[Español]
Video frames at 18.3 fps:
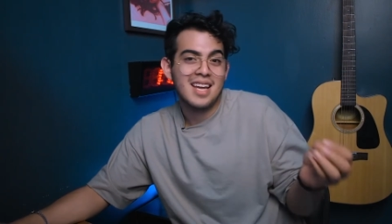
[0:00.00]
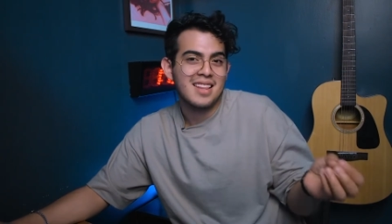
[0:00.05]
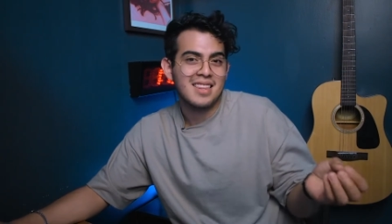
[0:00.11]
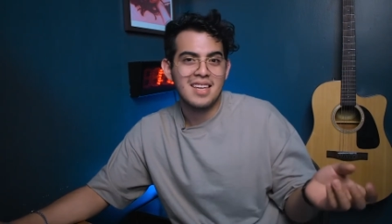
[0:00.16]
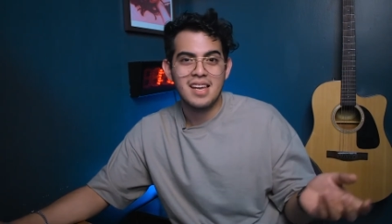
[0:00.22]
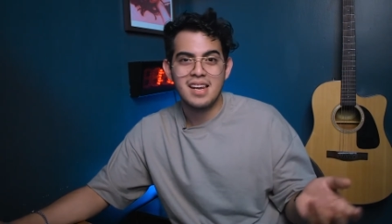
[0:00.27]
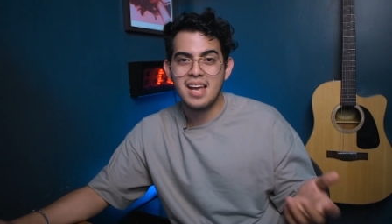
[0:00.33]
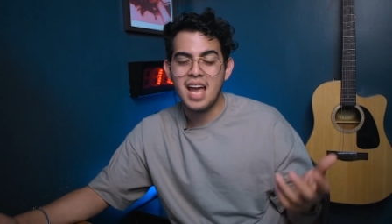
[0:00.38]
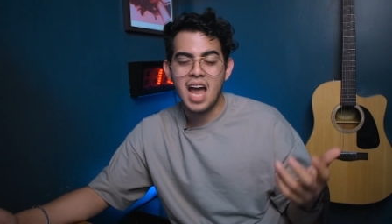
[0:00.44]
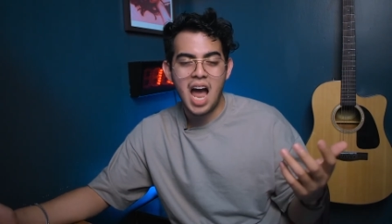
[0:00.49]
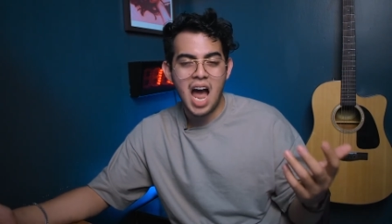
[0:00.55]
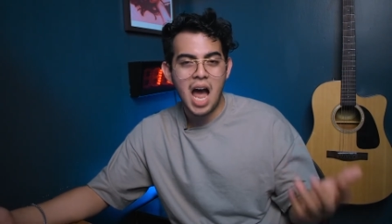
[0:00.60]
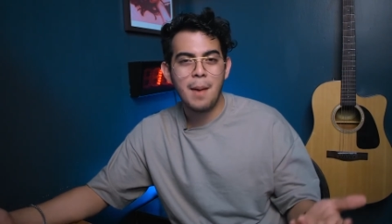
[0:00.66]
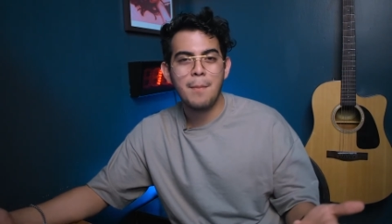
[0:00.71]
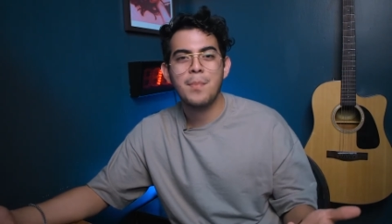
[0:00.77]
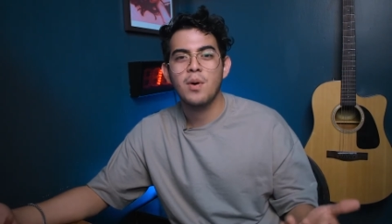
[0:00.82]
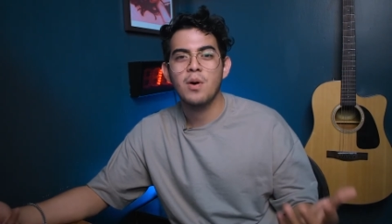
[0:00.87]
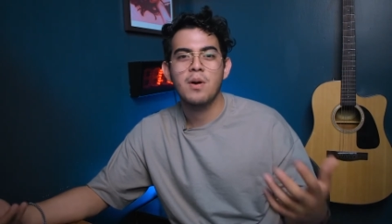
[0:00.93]
que tiene
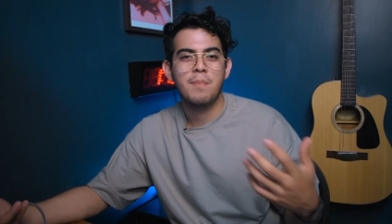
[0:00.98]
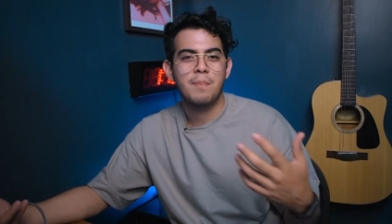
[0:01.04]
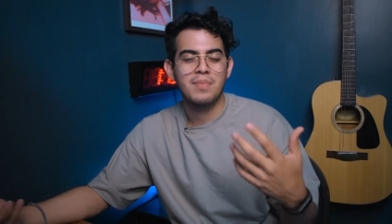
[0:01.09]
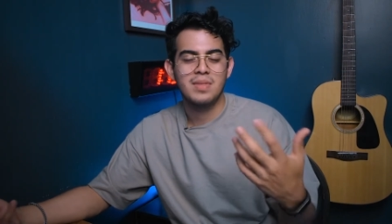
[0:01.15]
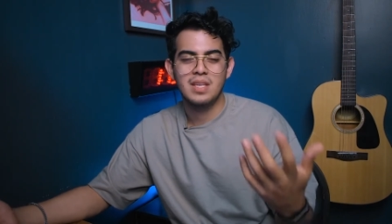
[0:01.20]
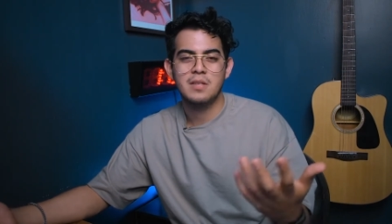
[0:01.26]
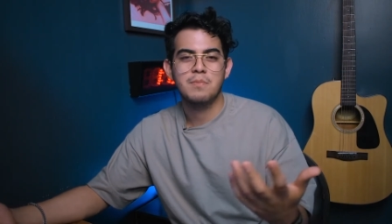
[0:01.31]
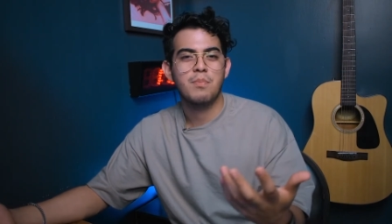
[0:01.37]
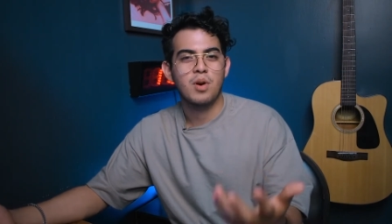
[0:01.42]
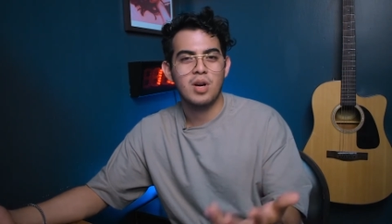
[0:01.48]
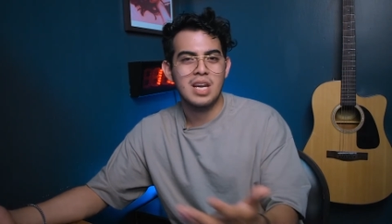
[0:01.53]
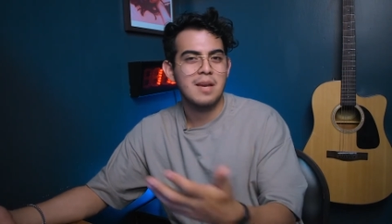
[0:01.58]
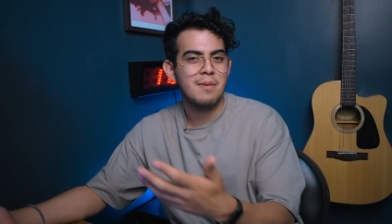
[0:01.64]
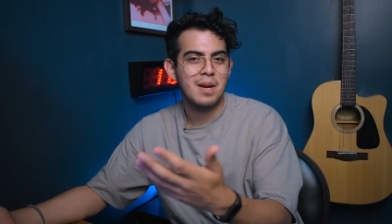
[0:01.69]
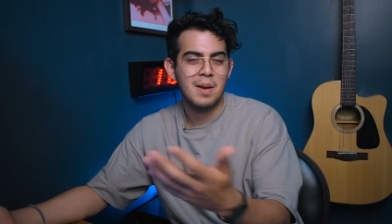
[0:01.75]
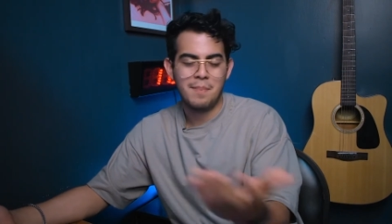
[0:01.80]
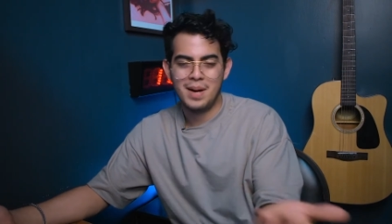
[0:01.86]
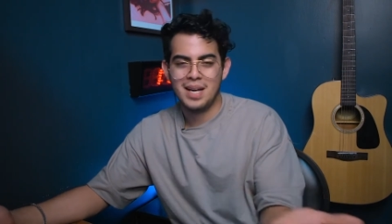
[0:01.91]
Apple
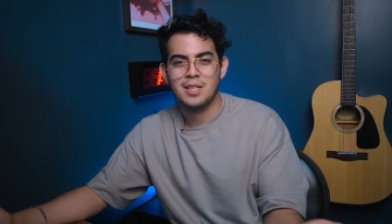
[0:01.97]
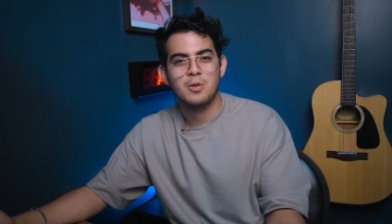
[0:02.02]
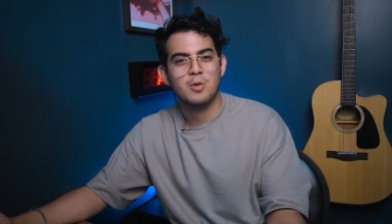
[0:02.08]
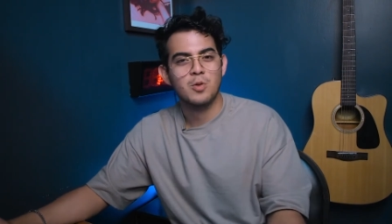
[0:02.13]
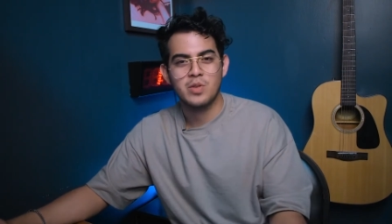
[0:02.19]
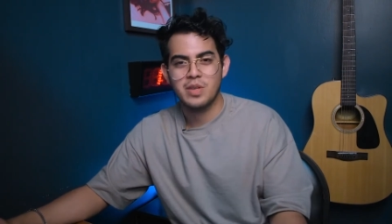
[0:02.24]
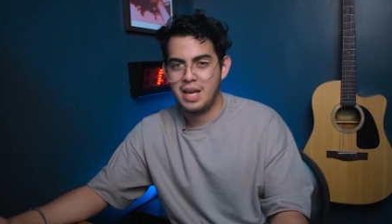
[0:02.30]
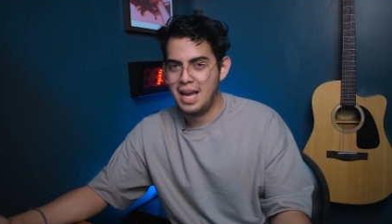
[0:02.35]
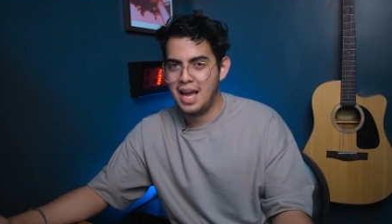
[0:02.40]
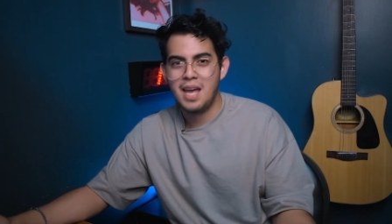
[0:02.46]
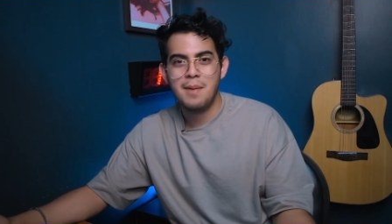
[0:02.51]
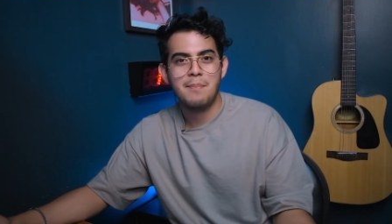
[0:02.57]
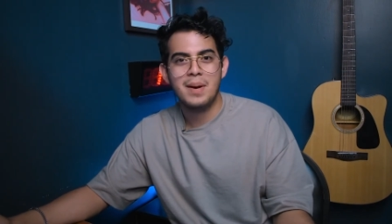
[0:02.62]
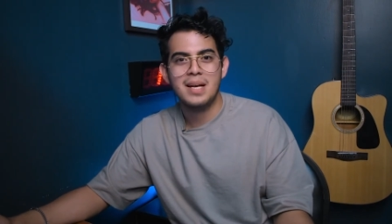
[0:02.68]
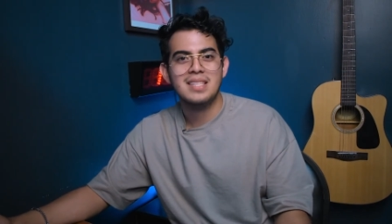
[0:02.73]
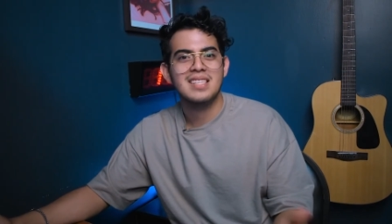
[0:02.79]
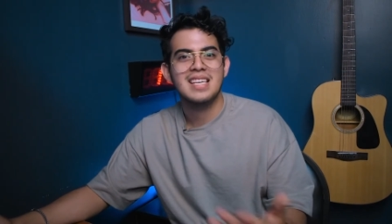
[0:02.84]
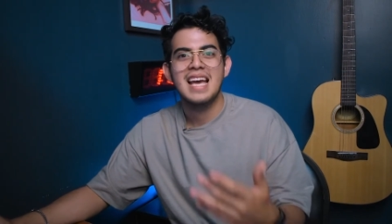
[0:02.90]
disponible para sus
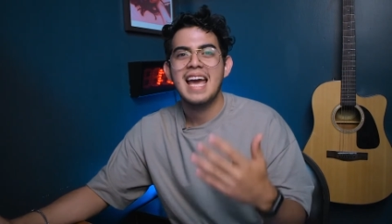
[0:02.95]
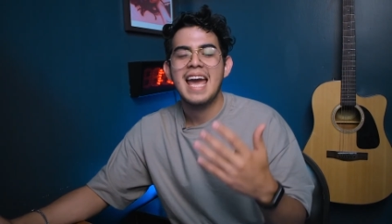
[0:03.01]
iPads